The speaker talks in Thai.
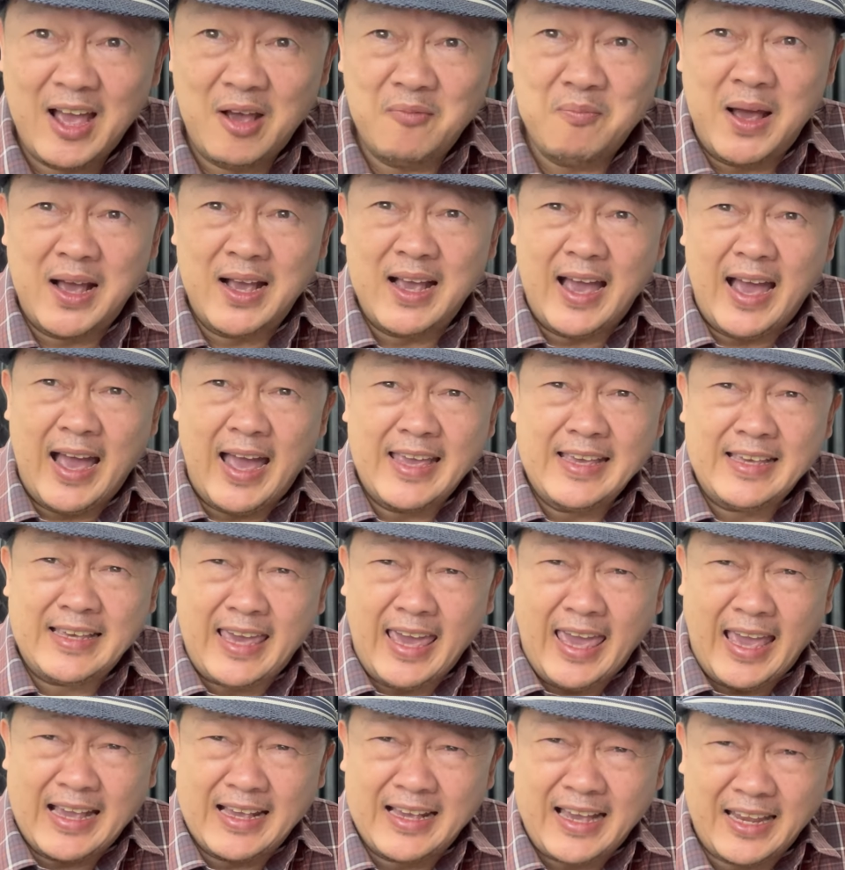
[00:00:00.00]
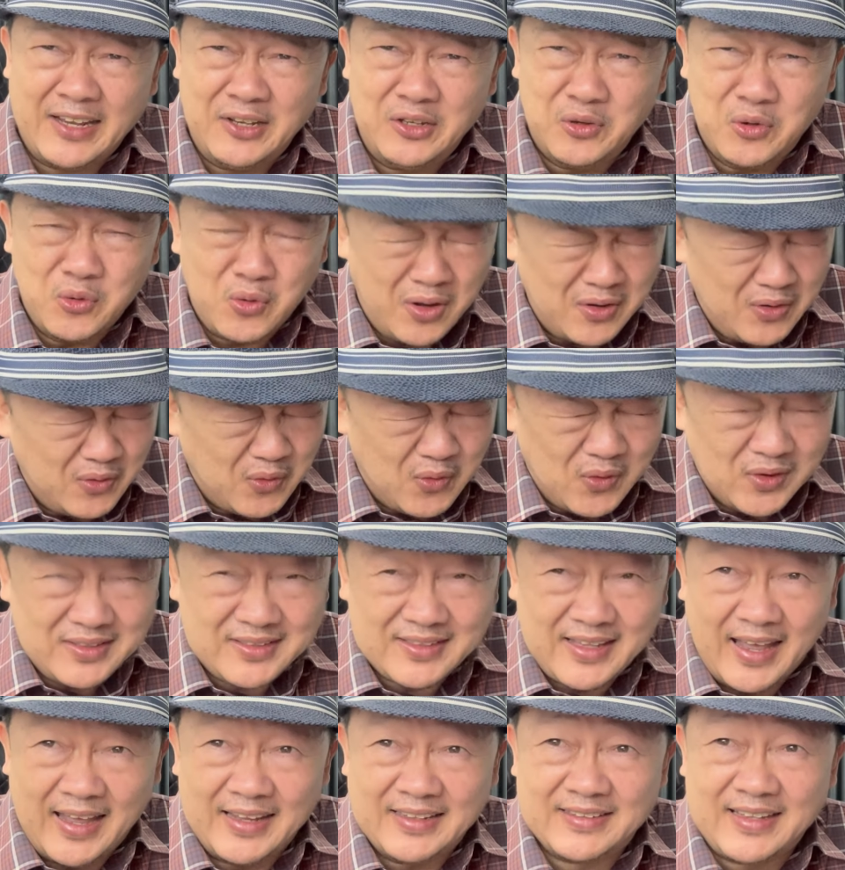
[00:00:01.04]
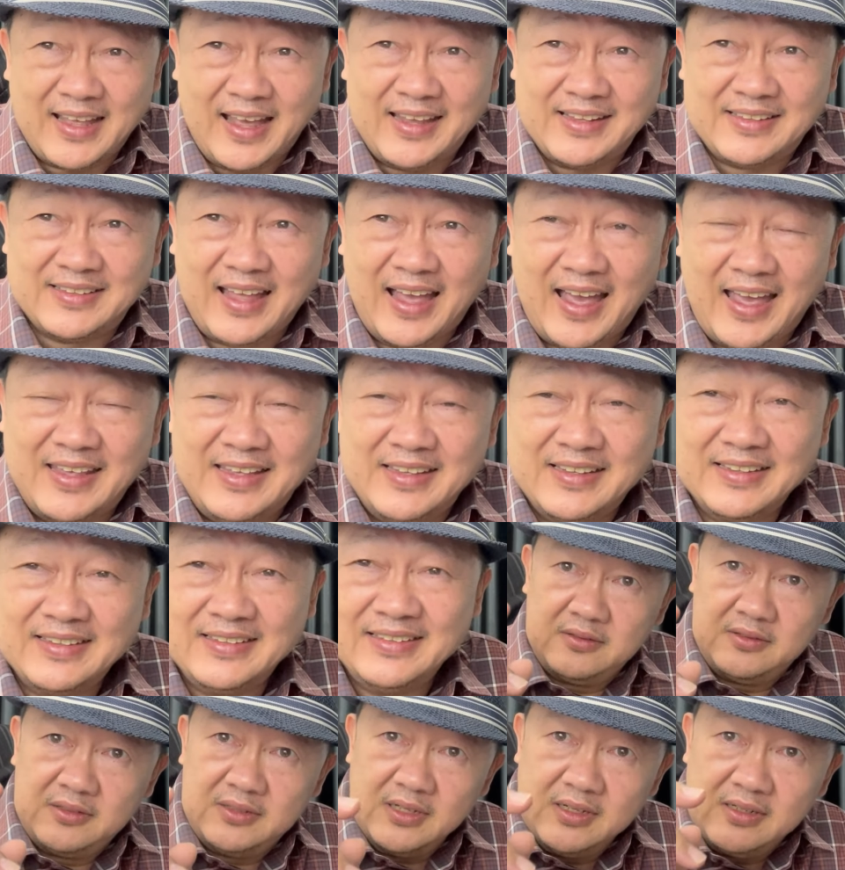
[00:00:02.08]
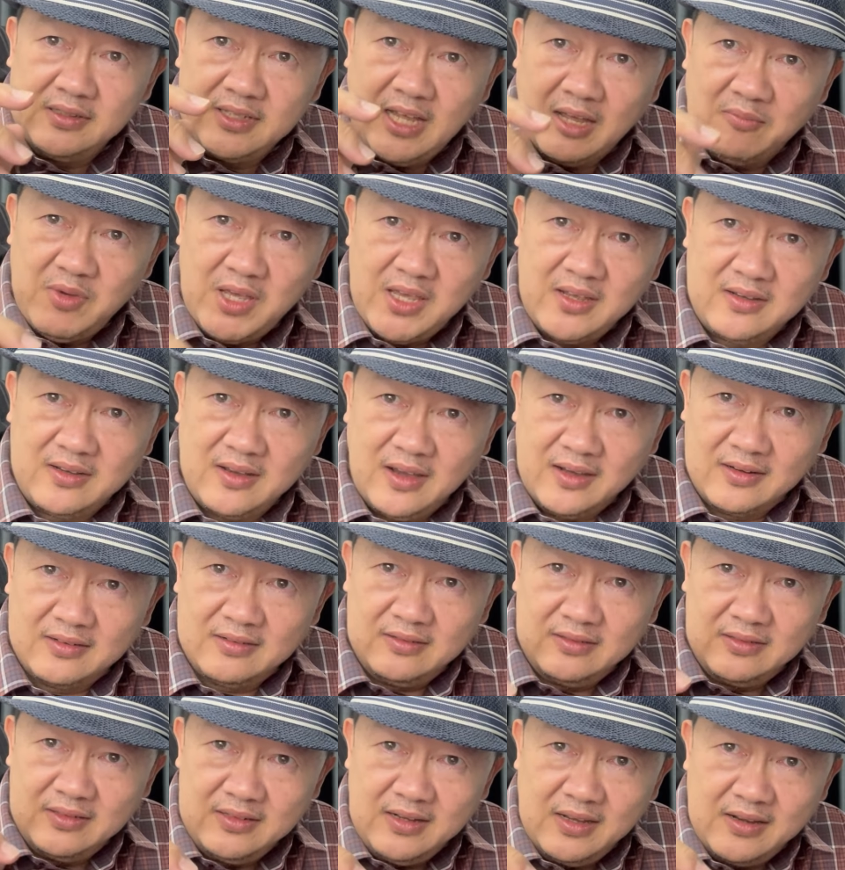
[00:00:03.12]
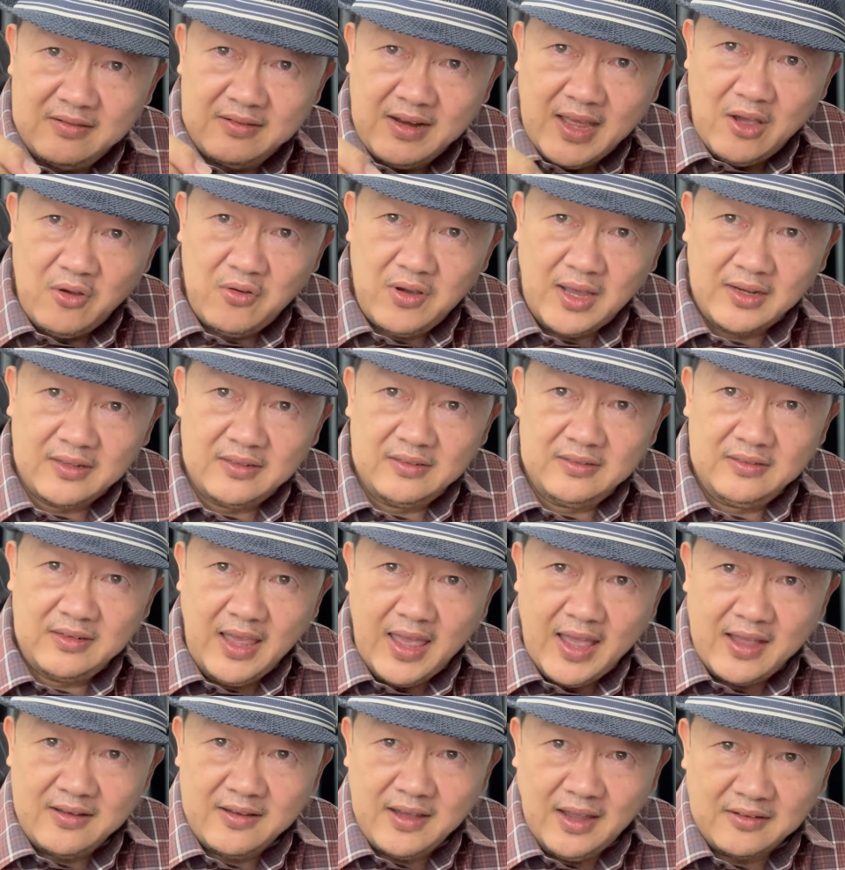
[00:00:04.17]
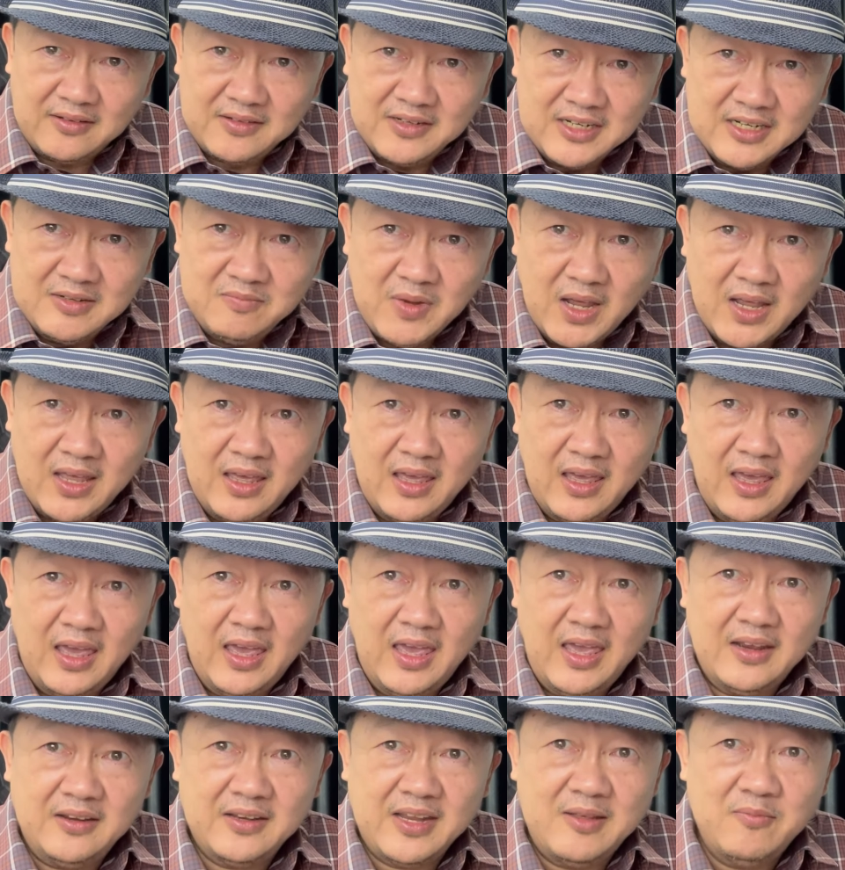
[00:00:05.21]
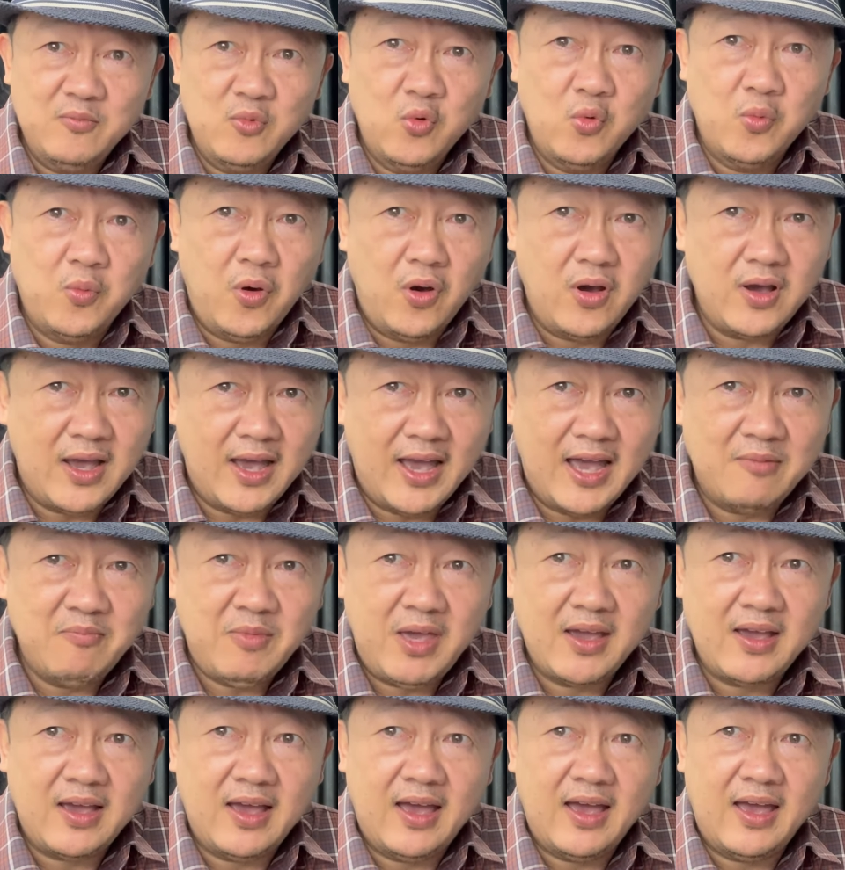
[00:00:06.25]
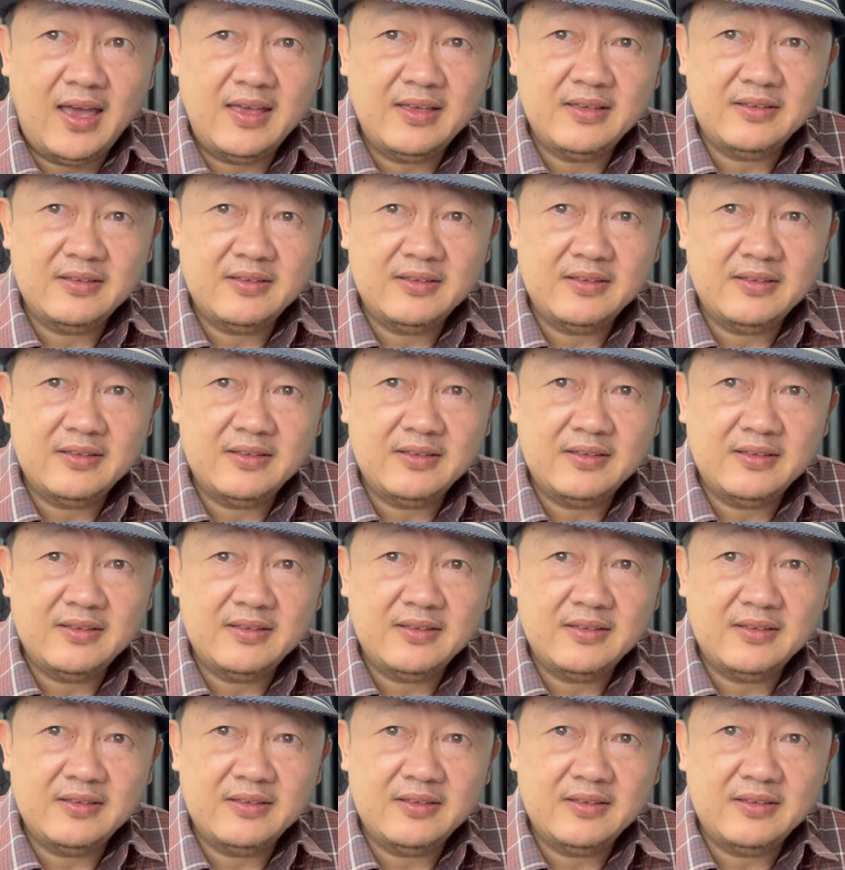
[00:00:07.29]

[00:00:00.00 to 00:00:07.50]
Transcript: มาขายแข่งกันด้วยโอ้ยตายตายตายจึงทำให้เกิดเรื่องราวขัดแย้งกันขึ้นมาเองในหมู่พ่อค้าแม่ค้า